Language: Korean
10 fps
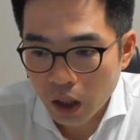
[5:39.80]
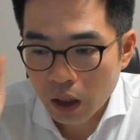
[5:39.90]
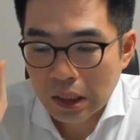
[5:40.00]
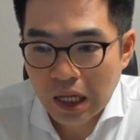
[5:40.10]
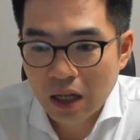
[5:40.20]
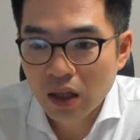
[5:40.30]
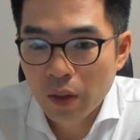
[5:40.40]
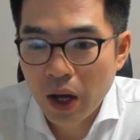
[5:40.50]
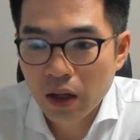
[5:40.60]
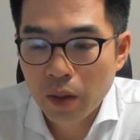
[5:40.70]

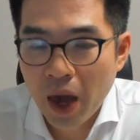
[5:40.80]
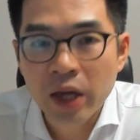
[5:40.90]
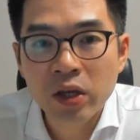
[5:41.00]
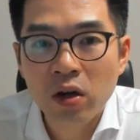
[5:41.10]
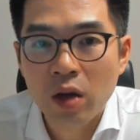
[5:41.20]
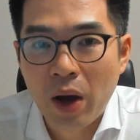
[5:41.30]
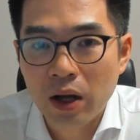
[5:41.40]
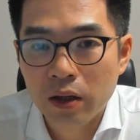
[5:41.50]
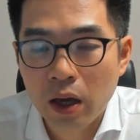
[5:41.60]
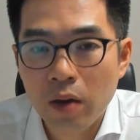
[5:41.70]
상대방의 배경에
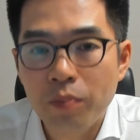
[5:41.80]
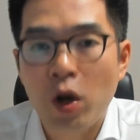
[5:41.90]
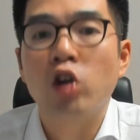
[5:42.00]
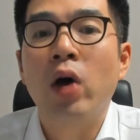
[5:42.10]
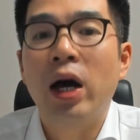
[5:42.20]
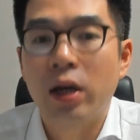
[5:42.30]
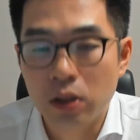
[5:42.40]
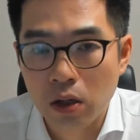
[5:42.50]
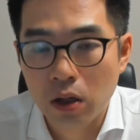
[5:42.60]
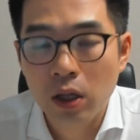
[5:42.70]
맞게
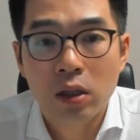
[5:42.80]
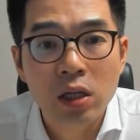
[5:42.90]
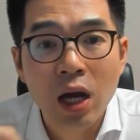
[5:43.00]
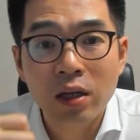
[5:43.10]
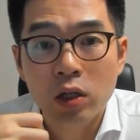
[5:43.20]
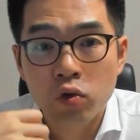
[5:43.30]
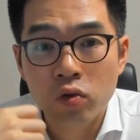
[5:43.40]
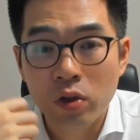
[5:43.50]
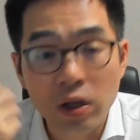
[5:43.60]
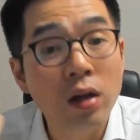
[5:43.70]
변화해서 이야기할 수 있는
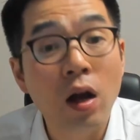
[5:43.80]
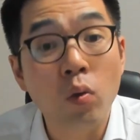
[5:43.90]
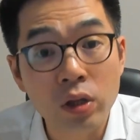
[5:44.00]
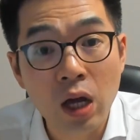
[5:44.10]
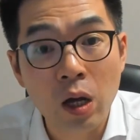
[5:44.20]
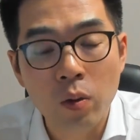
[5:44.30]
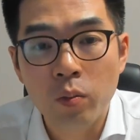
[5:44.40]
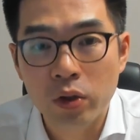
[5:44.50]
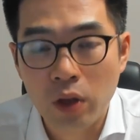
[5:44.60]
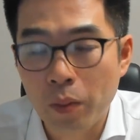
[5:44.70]
역량을 갖고 있다.
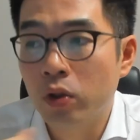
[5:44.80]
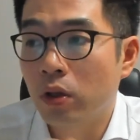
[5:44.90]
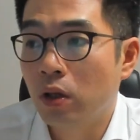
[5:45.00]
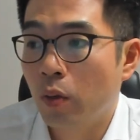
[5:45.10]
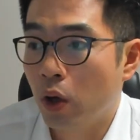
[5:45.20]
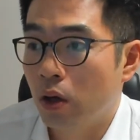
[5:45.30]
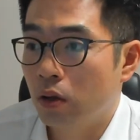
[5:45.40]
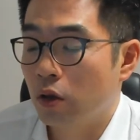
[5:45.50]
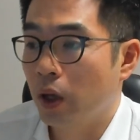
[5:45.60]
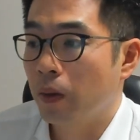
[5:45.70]
뭐 대표적인 게 뭐 예를
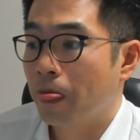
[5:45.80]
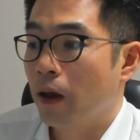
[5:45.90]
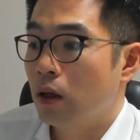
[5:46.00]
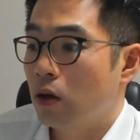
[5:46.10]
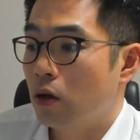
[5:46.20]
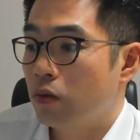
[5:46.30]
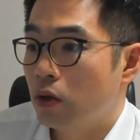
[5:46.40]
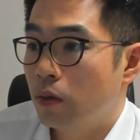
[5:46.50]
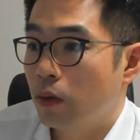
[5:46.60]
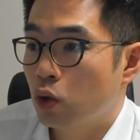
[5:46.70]
들면
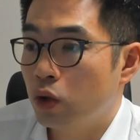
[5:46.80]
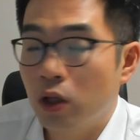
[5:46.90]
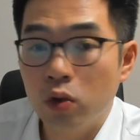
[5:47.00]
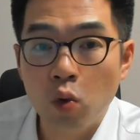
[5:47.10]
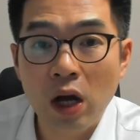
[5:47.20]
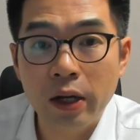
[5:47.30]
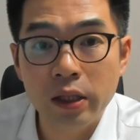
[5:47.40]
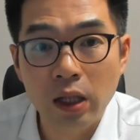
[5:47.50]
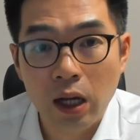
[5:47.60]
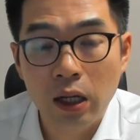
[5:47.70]
여러분들 뭐 초딩 조카가
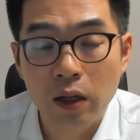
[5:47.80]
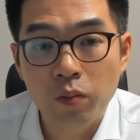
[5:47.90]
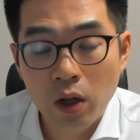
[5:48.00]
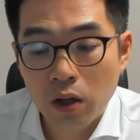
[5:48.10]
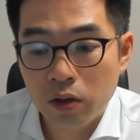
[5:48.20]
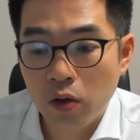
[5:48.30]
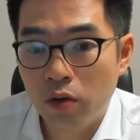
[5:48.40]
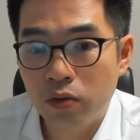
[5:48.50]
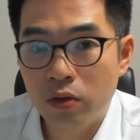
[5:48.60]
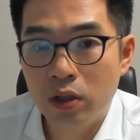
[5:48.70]
있다. 근데
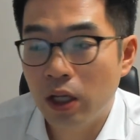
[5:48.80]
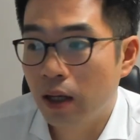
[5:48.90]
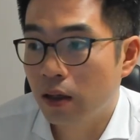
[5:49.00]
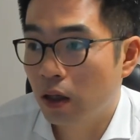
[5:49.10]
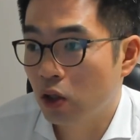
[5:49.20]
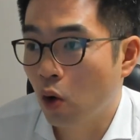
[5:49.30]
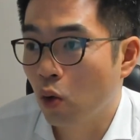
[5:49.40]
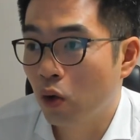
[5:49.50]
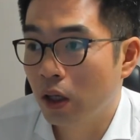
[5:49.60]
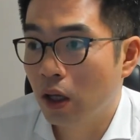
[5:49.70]
여러분들이 이야기하는
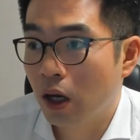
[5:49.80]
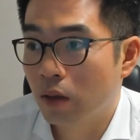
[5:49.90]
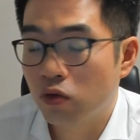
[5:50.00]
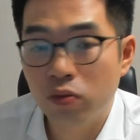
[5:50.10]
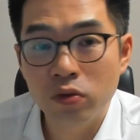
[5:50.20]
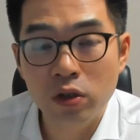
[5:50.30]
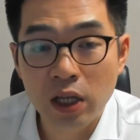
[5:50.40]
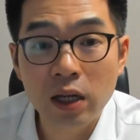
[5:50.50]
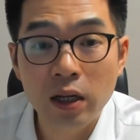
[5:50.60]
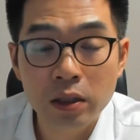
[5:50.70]
전공에 대한 부분을
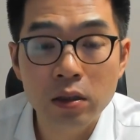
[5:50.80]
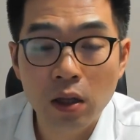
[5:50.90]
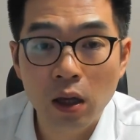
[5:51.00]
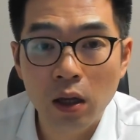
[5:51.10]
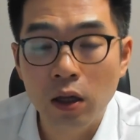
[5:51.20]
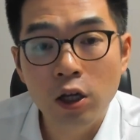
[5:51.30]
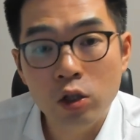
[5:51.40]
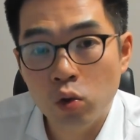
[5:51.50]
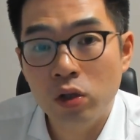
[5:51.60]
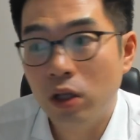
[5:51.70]
이야기했을 때
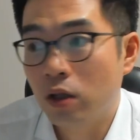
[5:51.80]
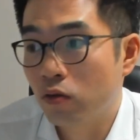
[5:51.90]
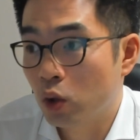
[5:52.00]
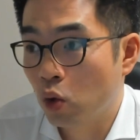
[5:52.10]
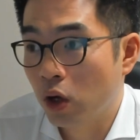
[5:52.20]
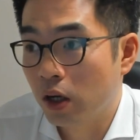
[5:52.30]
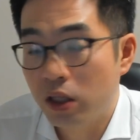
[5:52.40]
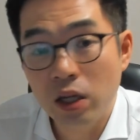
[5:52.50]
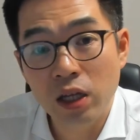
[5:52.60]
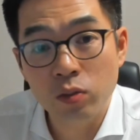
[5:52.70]
초딩 우리 조카가
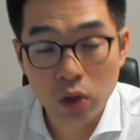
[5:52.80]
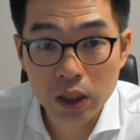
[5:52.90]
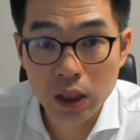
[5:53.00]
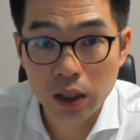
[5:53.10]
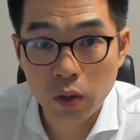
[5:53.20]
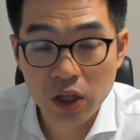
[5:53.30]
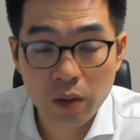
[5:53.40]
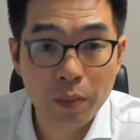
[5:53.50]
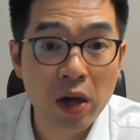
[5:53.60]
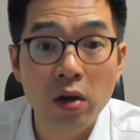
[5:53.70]
이해하지 못하잖아요.
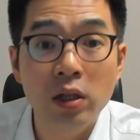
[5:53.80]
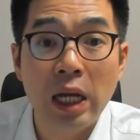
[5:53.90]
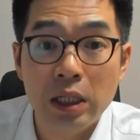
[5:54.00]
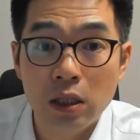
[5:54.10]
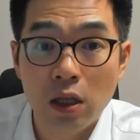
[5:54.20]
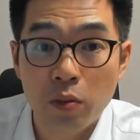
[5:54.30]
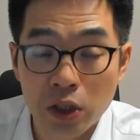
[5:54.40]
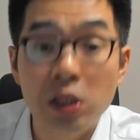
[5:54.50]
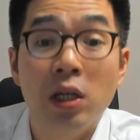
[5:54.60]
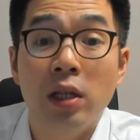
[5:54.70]
왜냐하면 배경이 다르기 때문에
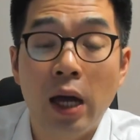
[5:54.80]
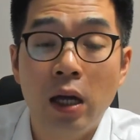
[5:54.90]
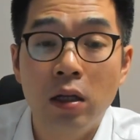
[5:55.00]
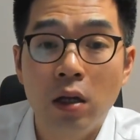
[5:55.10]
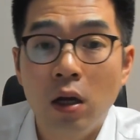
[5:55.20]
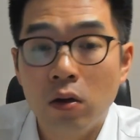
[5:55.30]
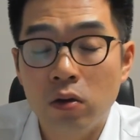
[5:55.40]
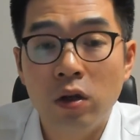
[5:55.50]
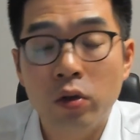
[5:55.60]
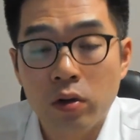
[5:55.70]
지식에 대한.
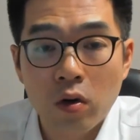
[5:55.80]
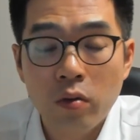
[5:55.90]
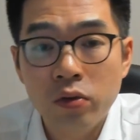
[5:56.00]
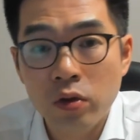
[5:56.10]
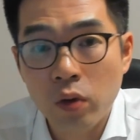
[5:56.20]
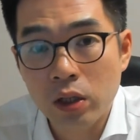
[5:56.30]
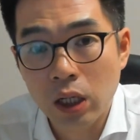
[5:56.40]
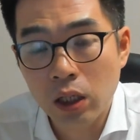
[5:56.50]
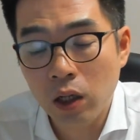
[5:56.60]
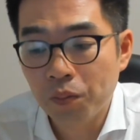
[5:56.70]
그러다 보니까 여러분들
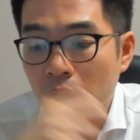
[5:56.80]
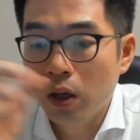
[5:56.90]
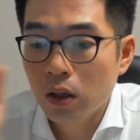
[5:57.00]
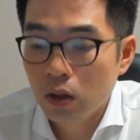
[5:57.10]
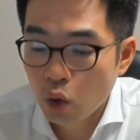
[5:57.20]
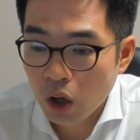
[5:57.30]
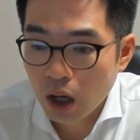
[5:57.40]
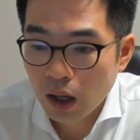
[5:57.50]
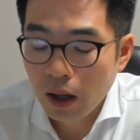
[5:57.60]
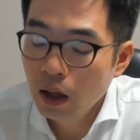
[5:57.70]
굉장히 그
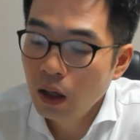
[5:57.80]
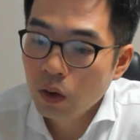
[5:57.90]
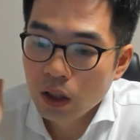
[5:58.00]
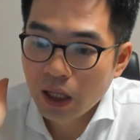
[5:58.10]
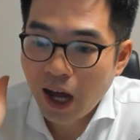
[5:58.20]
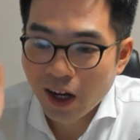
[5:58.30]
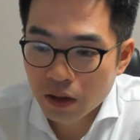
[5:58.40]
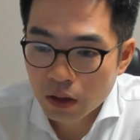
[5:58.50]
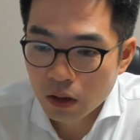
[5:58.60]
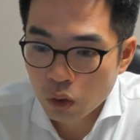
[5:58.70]
조카가 굉장히
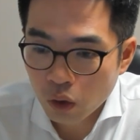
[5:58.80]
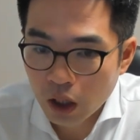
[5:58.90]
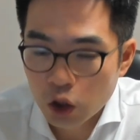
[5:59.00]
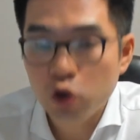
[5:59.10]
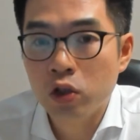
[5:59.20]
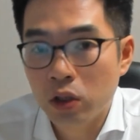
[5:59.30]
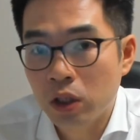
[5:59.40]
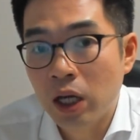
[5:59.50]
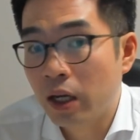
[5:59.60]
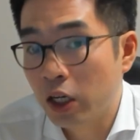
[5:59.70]
알아듣기 좋게 쉽게
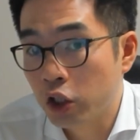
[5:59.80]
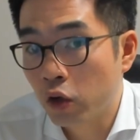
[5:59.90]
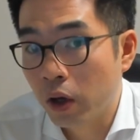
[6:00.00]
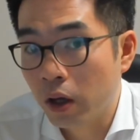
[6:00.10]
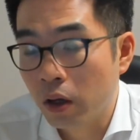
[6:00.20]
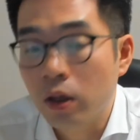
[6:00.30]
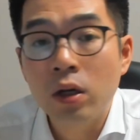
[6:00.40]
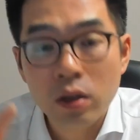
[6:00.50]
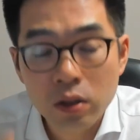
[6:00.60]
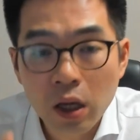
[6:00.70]
이야기를 하실 거예요.
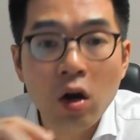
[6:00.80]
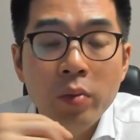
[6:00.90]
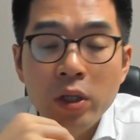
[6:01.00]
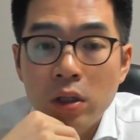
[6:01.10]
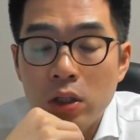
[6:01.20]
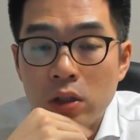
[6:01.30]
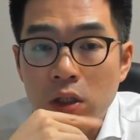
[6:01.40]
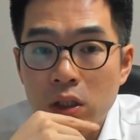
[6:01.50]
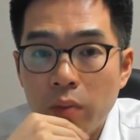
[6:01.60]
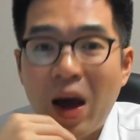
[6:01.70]
그게
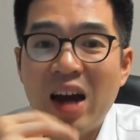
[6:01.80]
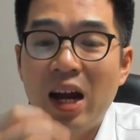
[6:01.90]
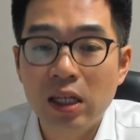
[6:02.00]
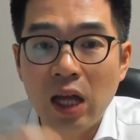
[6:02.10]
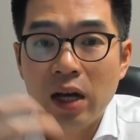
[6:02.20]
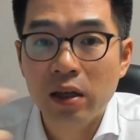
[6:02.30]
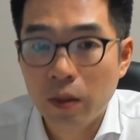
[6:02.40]
커뮤니케이션에서 말하기 단계에